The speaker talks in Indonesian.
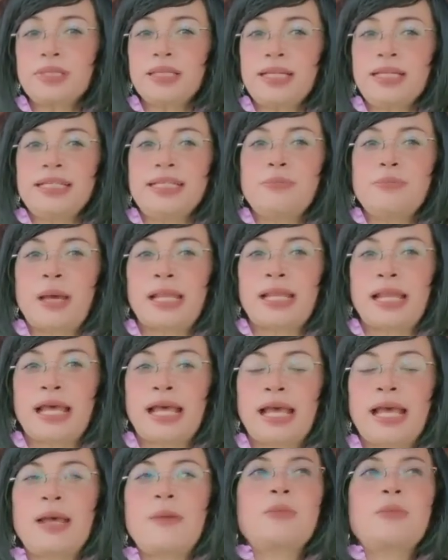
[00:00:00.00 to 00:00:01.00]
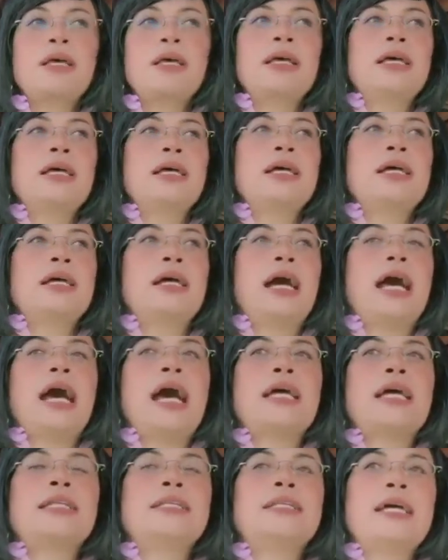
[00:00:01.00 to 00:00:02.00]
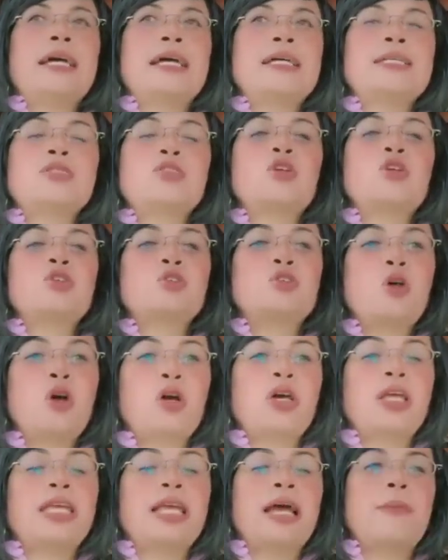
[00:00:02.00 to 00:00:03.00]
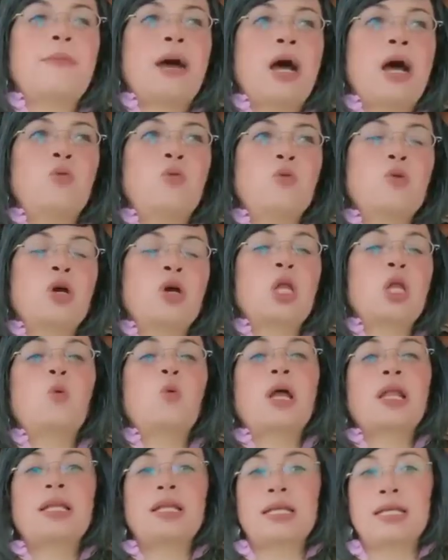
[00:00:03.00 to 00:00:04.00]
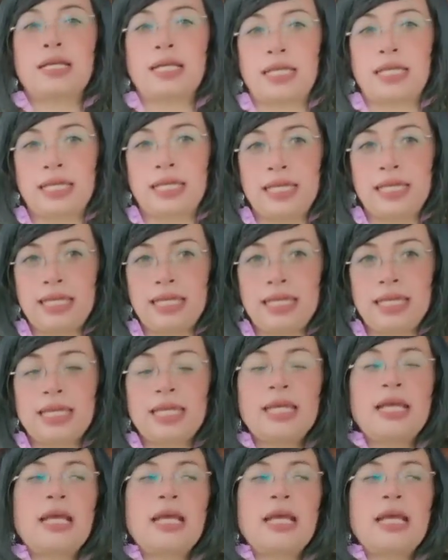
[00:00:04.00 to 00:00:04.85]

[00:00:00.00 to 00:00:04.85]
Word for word: di mana ada sosok yang mau ke luar negeri,